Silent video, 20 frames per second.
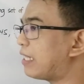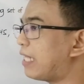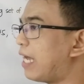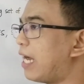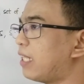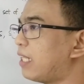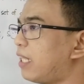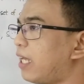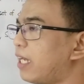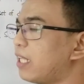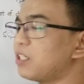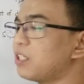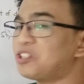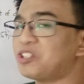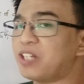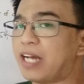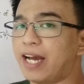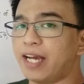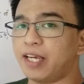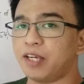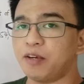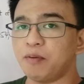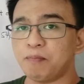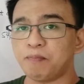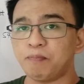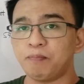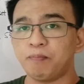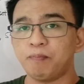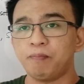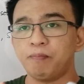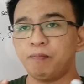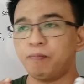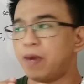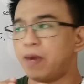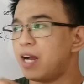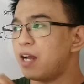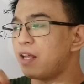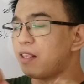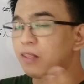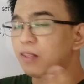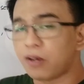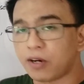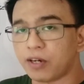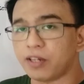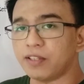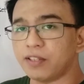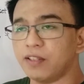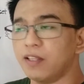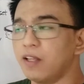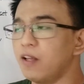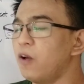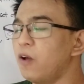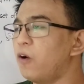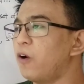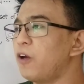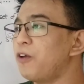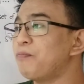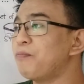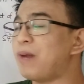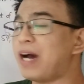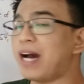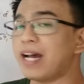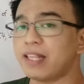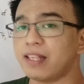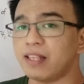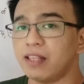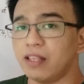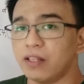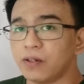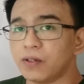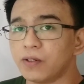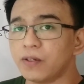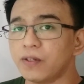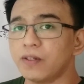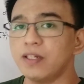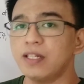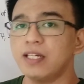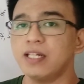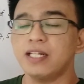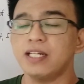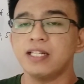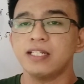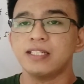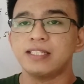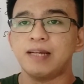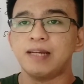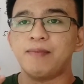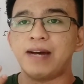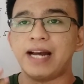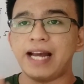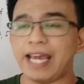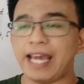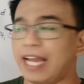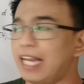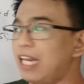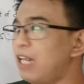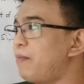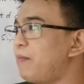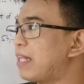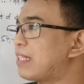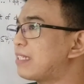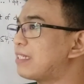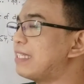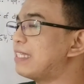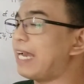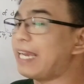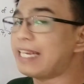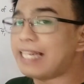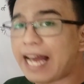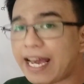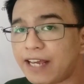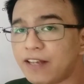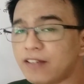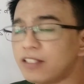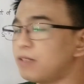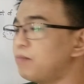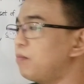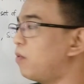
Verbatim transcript: natin, siya ay yung pang-third o yung pangatlo sa mga elements na inayos